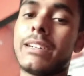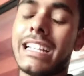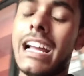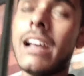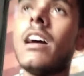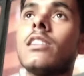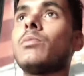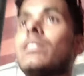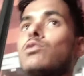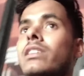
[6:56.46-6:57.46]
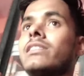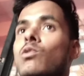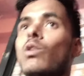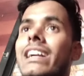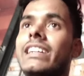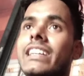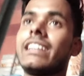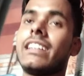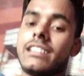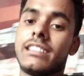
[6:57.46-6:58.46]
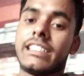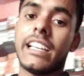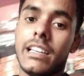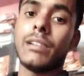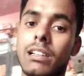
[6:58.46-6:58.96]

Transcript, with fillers: बज रहा है तो बस थोड़ी सी क्वालिटी दे के